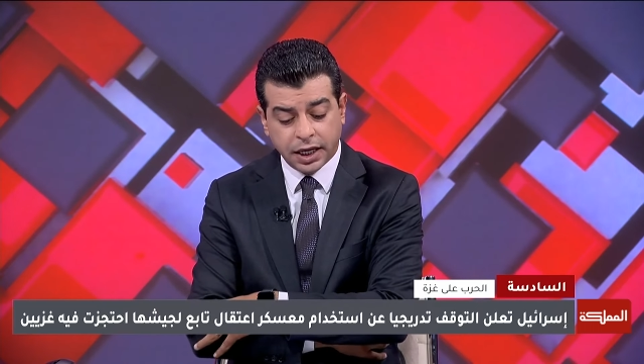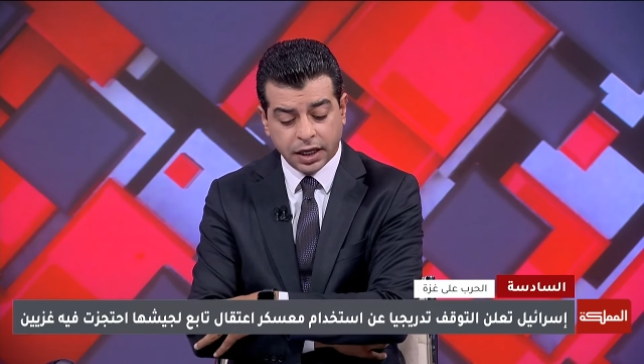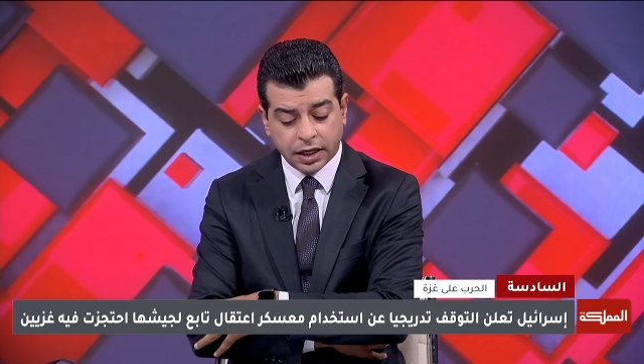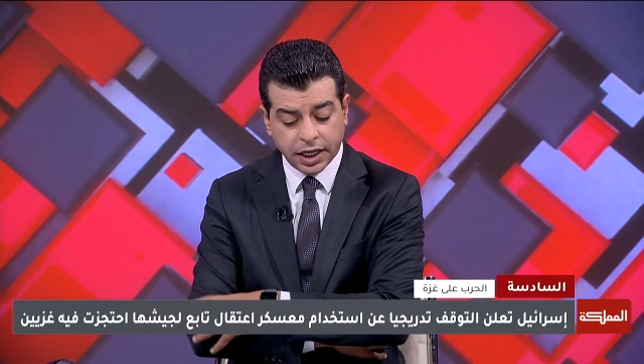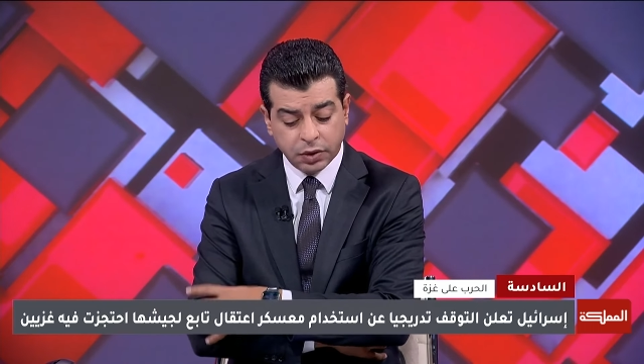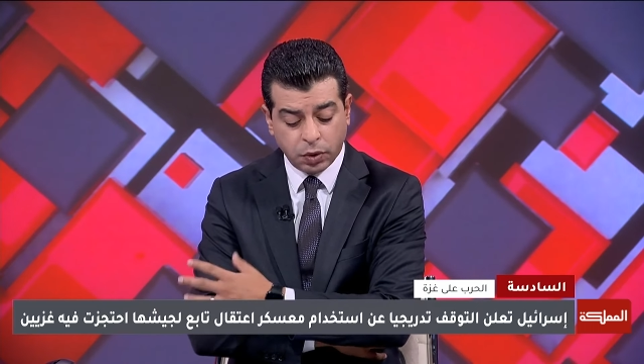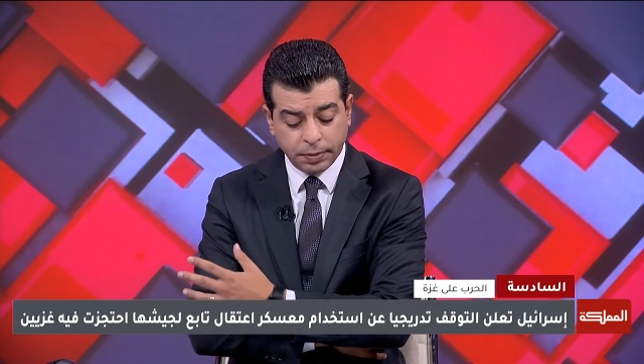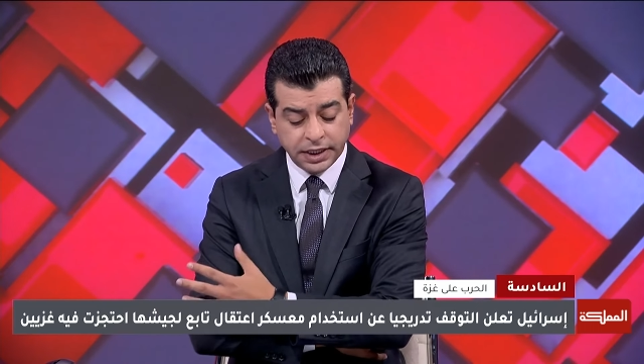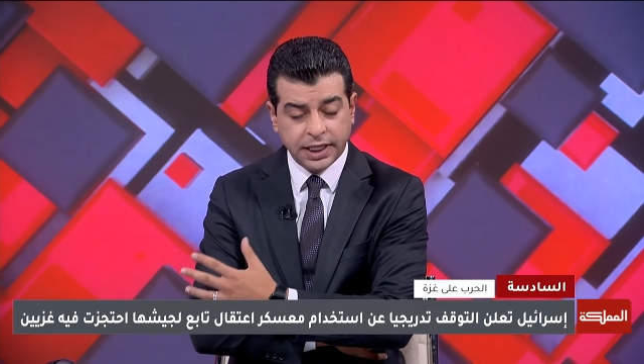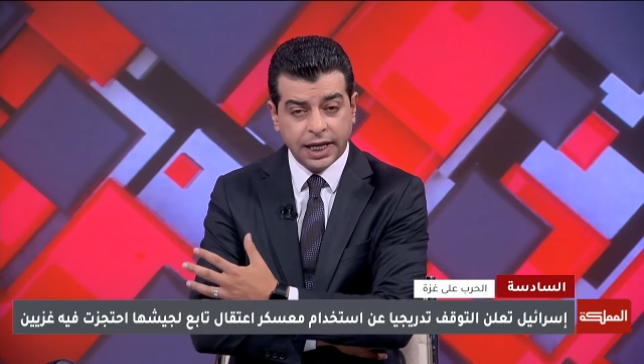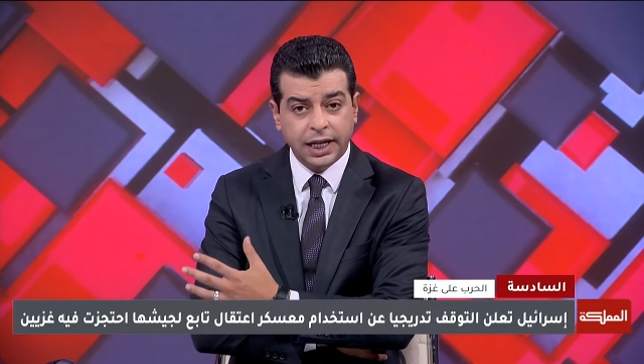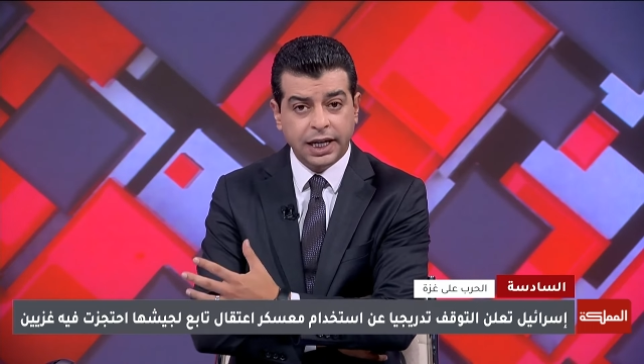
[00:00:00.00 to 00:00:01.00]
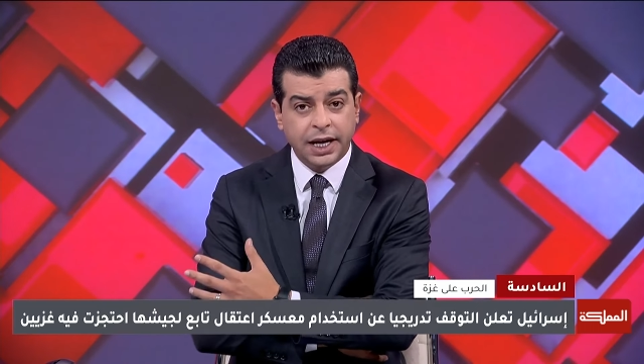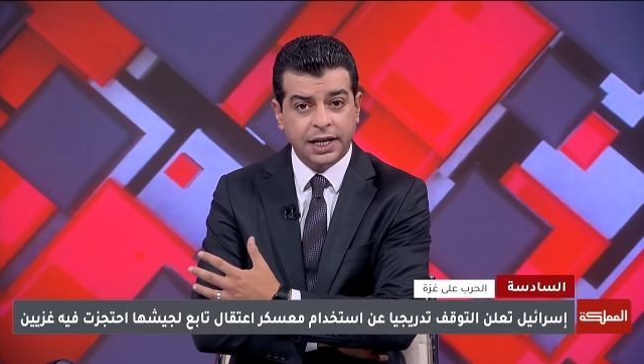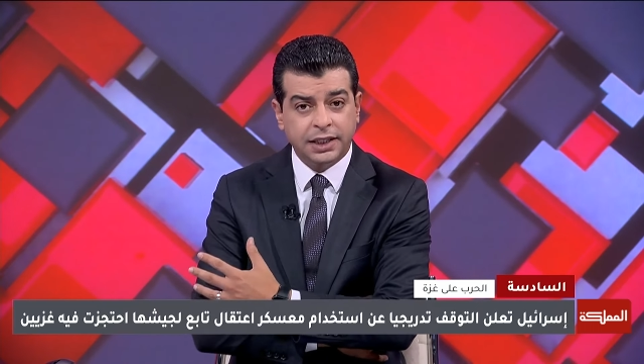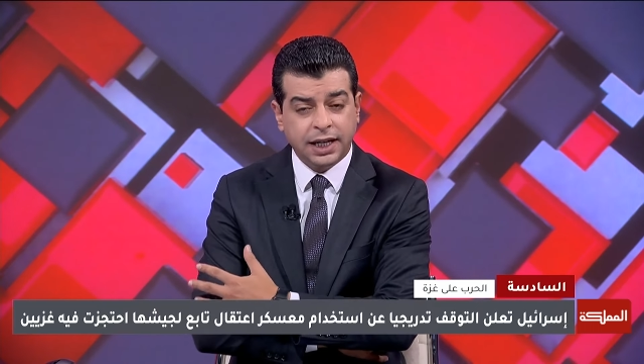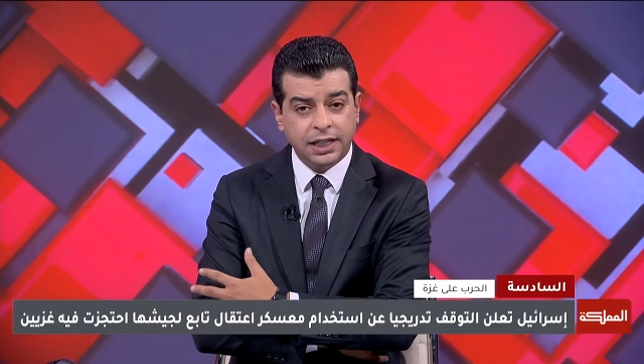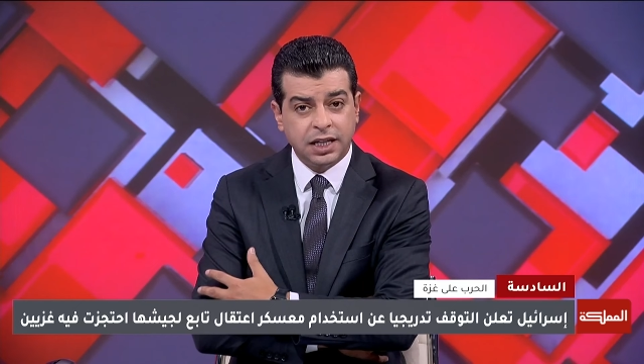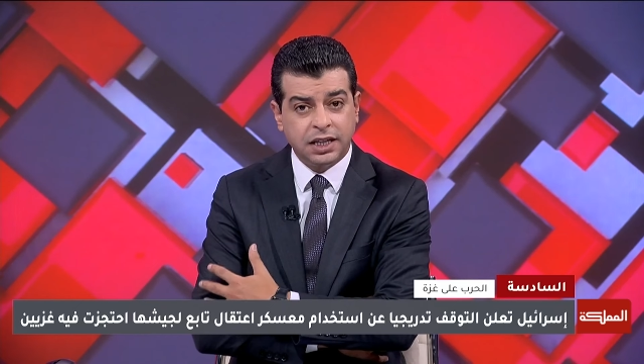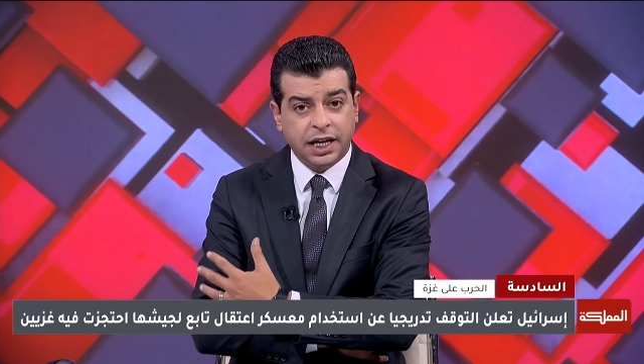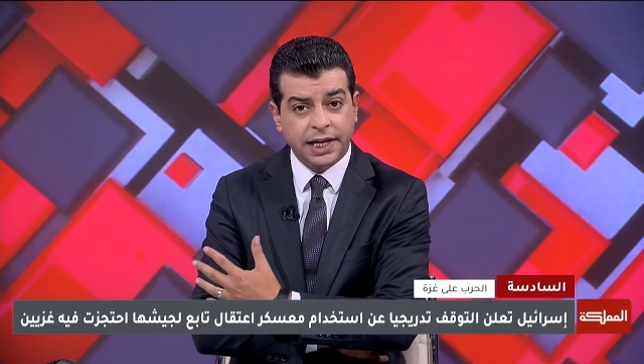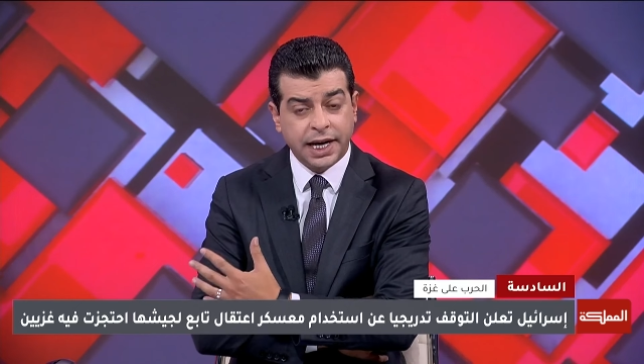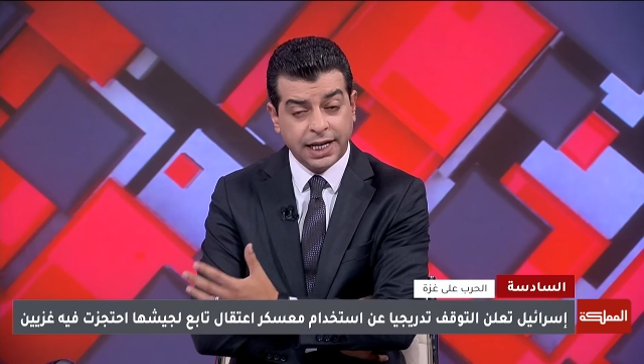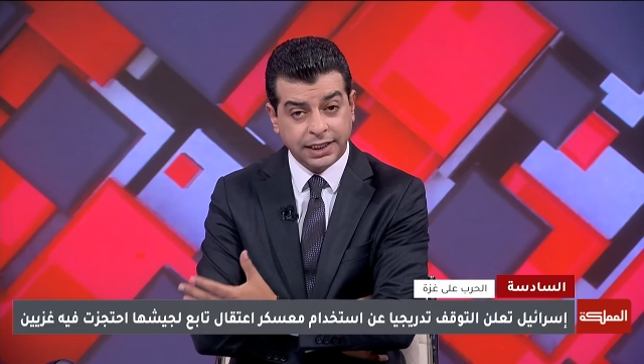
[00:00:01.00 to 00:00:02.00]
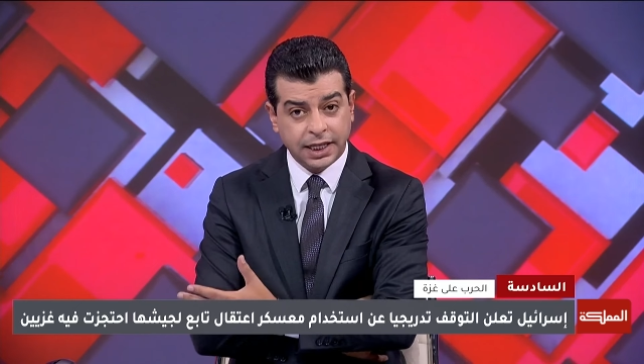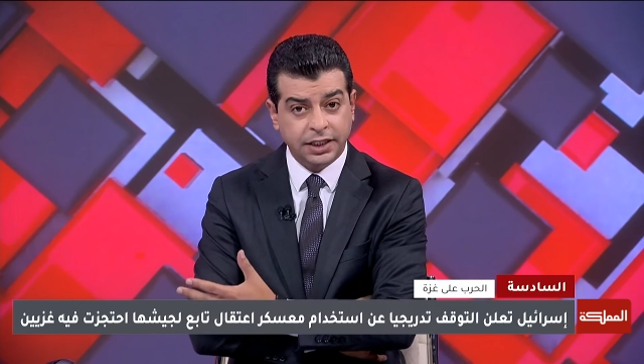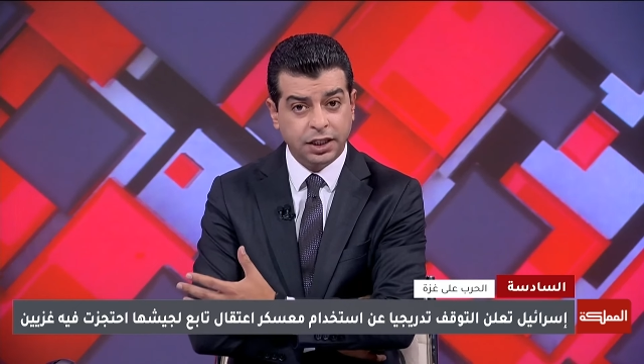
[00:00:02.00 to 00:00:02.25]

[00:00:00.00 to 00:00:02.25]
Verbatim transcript: آخرين وبالتالي الآن نتحدث عن أعداد